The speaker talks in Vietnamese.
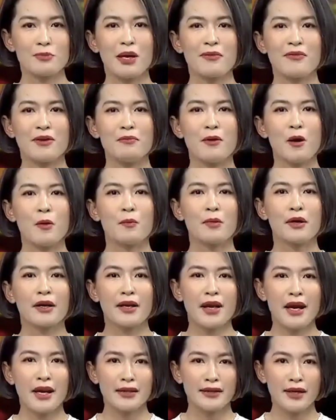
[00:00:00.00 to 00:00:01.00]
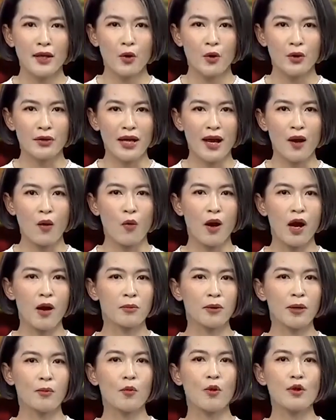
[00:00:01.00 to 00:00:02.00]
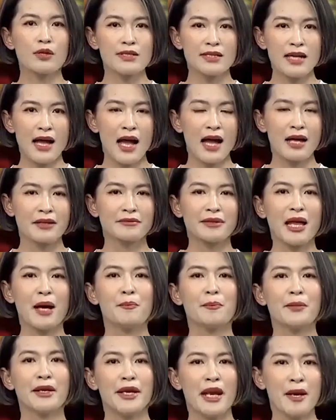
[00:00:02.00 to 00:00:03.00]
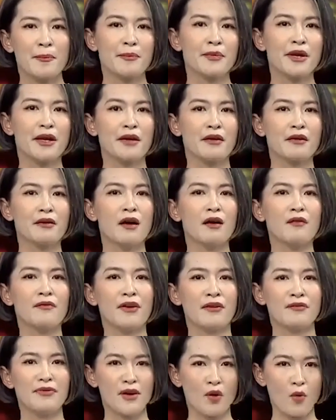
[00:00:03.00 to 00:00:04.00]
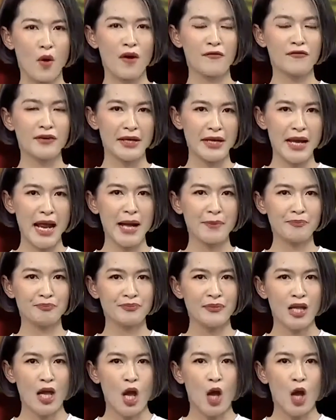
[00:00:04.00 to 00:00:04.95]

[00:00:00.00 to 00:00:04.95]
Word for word: trong bài phát biểu mới đây tại Hội thảo khoa học cấp quốc gia 80 năm đề cương về văn hóa Việt Nam,